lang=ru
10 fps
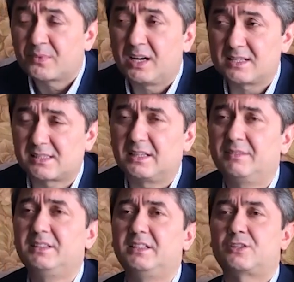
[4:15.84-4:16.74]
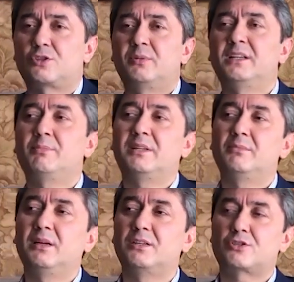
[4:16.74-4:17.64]
Остановите их, чтобы они
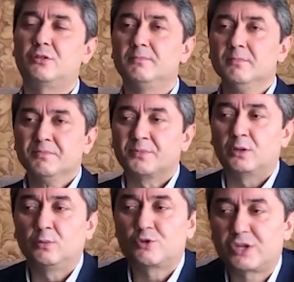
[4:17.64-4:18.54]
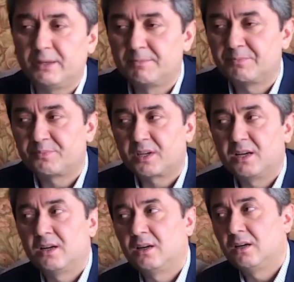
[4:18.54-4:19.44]
понимали, что лучше э,
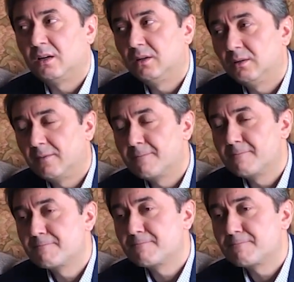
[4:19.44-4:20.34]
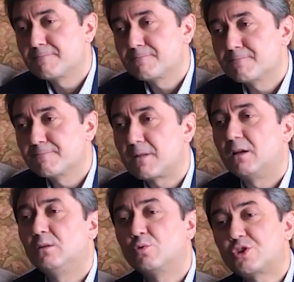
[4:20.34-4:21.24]
а,
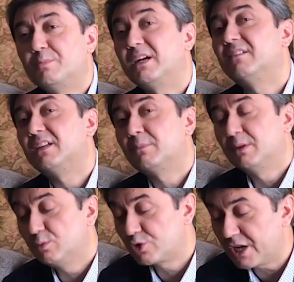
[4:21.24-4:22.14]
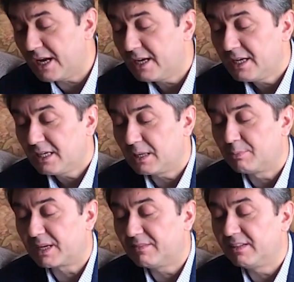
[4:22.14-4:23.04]
лучше поговорит по душе и
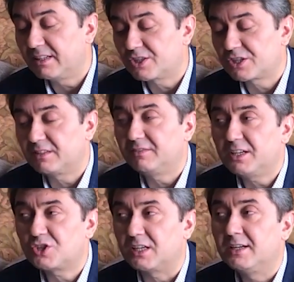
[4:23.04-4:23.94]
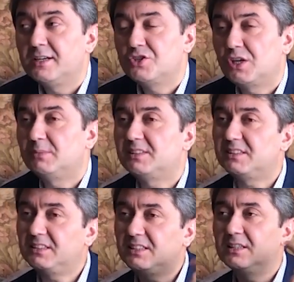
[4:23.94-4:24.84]
правильно решать вещи, чем
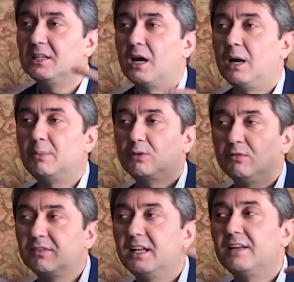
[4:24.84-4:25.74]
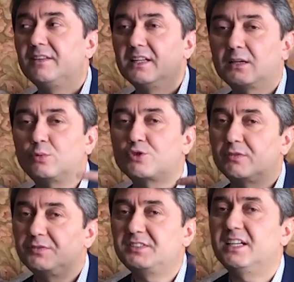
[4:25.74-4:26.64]
сидит, а потом в голове
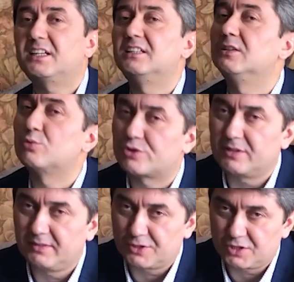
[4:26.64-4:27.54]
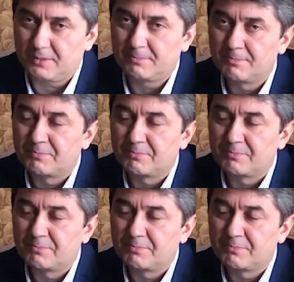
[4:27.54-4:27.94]
накручивает всякие ненужные вещи.